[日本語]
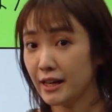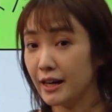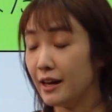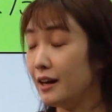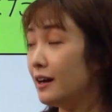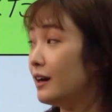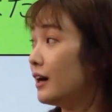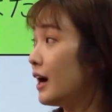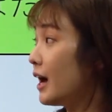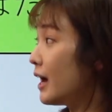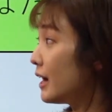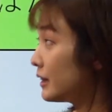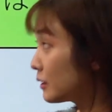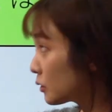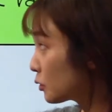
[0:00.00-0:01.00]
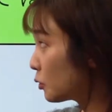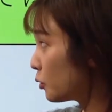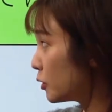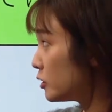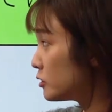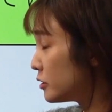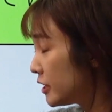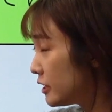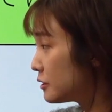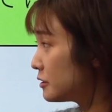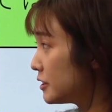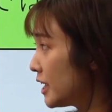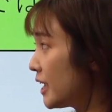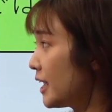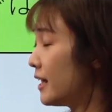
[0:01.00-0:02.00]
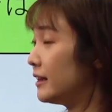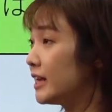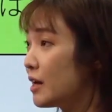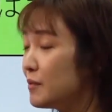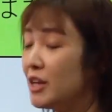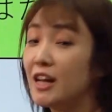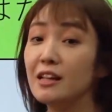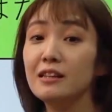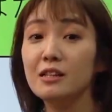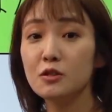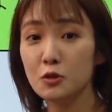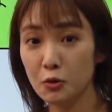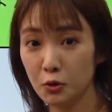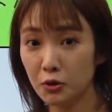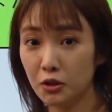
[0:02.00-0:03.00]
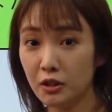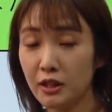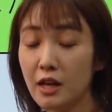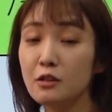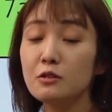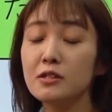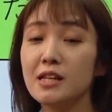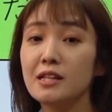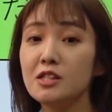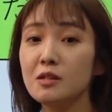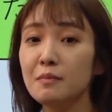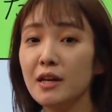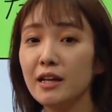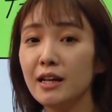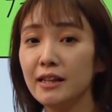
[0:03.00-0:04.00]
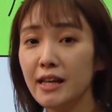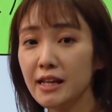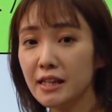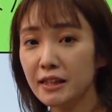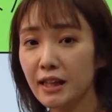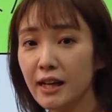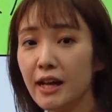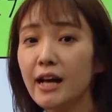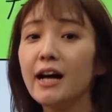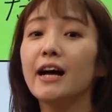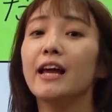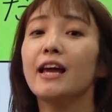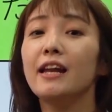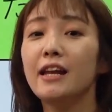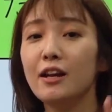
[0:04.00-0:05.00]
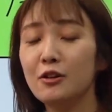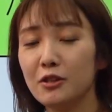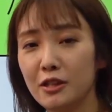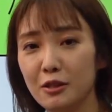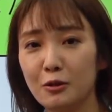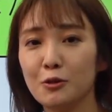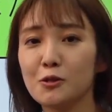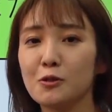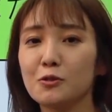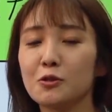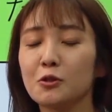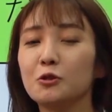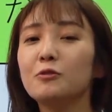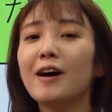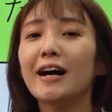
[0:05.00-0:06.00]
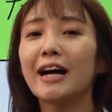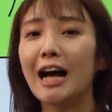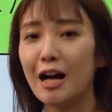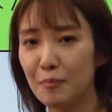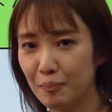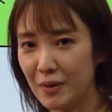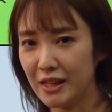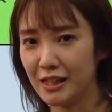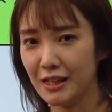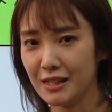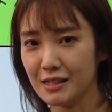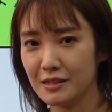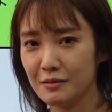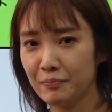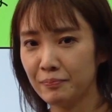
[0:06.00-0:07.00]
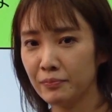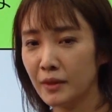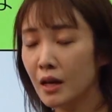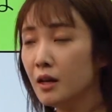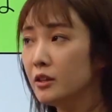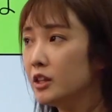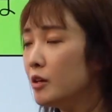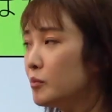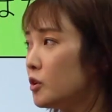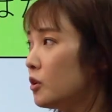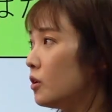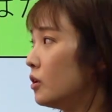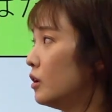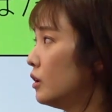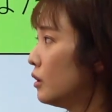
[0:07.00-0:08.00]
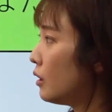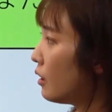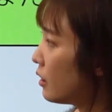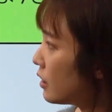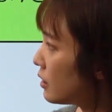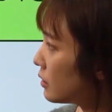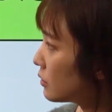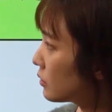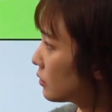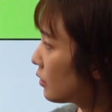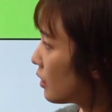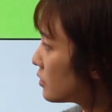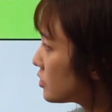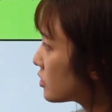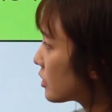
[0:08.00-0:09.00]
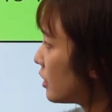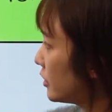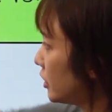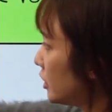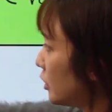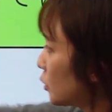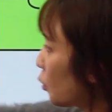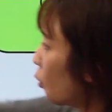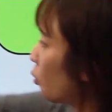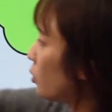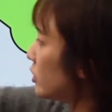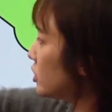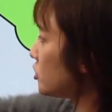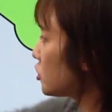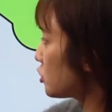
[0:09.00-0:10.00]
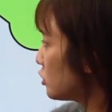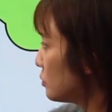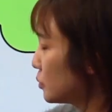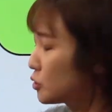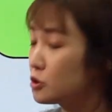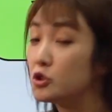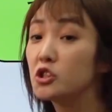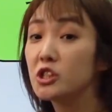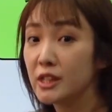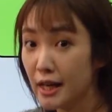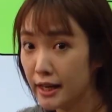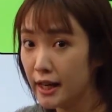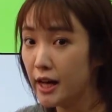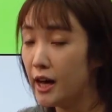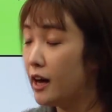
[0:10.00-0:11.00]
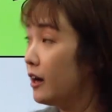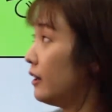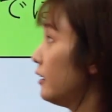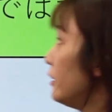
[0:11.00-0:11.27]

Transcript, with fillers: ああ、こういう理由でダメなんですよっていう説明ができたらエネルギー保存則は完璧です。でも、あれ確かにここに注目したら、